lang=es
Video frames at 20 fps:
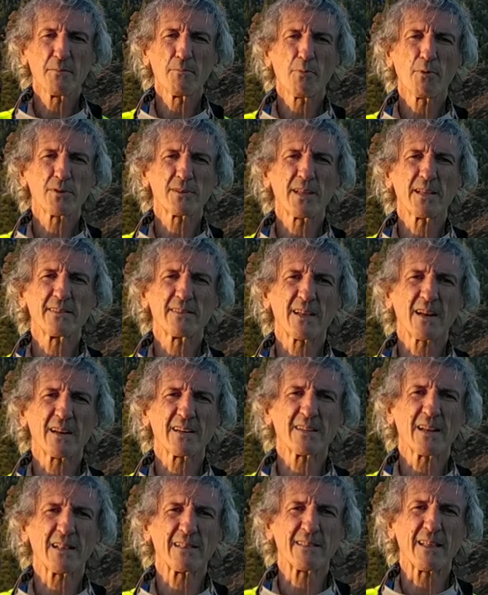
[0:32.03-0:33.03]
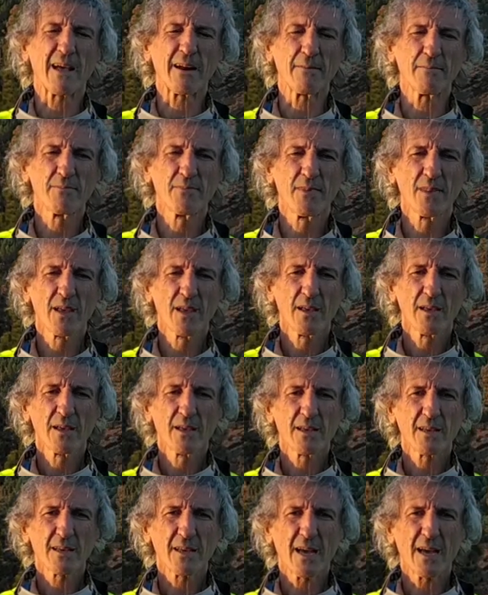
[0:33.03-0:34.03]
Es importante resaltar
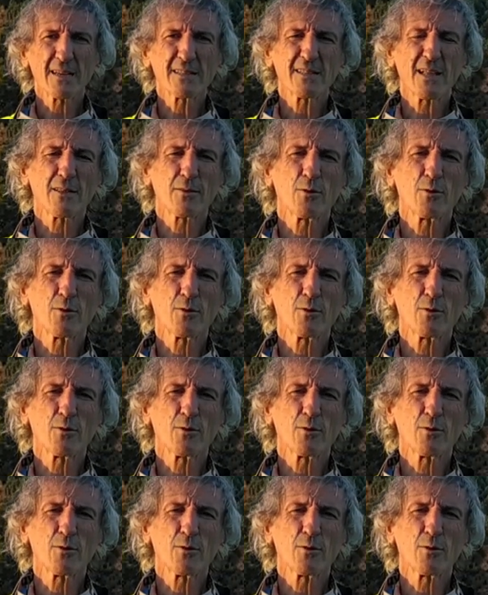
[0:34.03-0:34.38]
que